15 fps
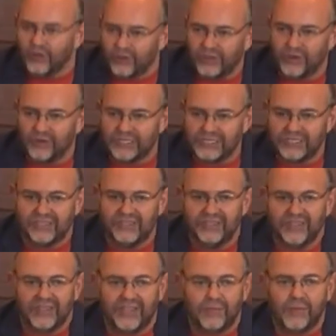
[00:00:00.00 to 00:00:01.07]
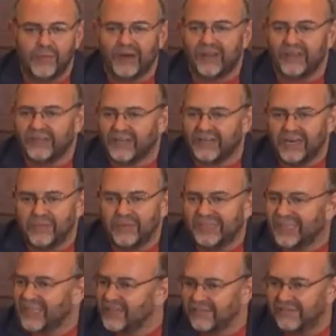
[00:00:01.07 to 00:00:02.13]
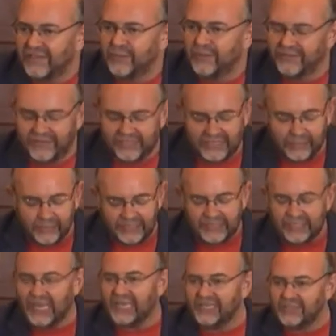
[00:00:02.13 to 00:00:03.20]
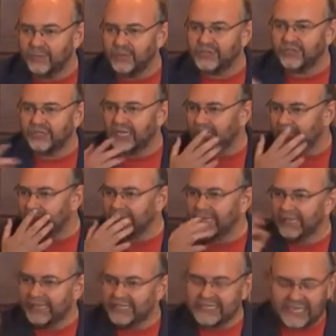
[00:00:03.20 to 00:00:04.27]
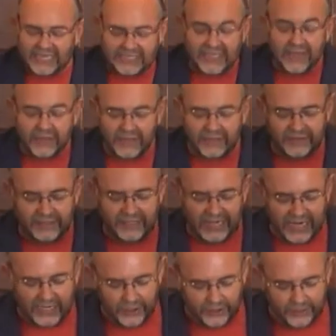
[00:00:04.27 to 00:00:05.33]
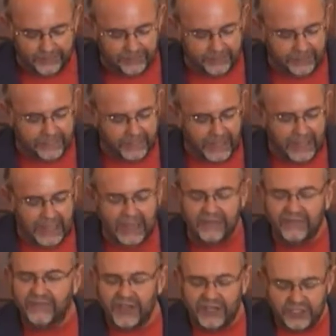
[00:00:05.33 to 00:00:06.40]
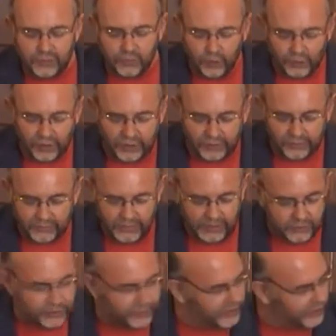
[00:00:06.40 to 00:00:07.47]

lo dijo así y me parece realmente que define perfectamente a ese personaje que es casi centenario. Facebook, vamos